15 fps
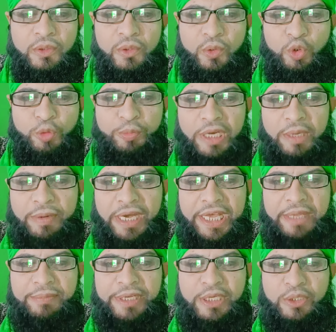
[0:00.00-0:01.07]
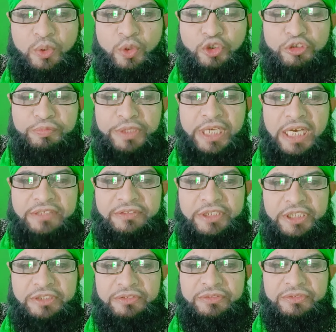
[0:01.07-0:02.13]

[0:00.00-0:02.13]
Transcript: तो मेरे भाई मेरे दोस्त मेरे अज़ीज़